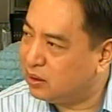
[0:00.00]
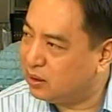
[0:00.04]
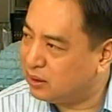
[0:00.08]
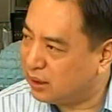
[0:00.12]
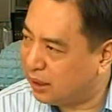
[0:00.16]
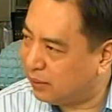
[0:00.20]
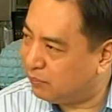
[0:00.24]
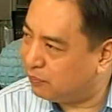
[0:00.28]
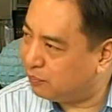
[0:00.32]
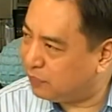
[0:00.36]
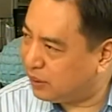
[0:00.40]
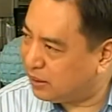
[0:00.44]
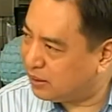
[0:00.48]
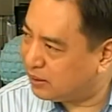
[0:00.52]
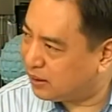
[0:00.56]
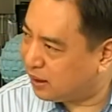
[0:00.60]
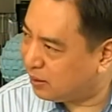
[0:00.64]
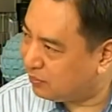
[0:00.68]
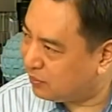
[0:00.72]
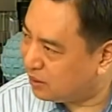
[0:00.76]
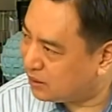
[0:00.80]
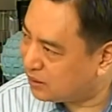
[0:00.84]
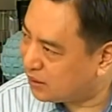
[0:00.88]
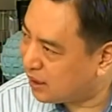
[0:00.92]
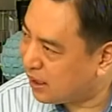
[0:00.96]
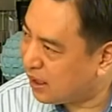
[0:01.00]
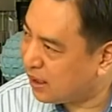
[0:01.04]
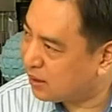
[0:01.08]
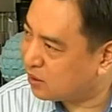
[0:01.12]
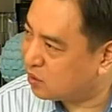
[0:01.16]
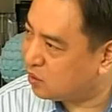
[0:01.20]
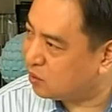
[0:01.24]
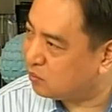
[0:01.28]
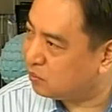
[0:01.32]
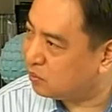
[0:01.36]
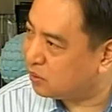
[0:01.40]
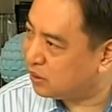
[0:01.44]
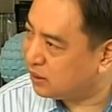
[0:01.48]
คือทำเป็นธรรมชาติ
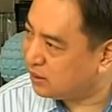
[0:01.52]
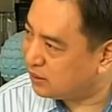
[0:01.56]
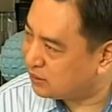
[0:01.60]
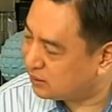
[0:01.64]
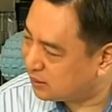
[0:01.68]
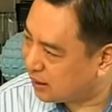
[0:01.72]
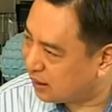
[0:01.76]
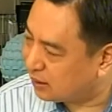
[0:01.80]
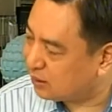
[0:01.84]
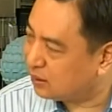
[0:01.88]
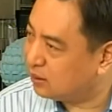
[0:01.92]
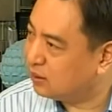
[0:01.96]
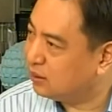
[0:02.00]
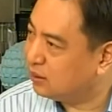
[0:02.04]
ของบริษัท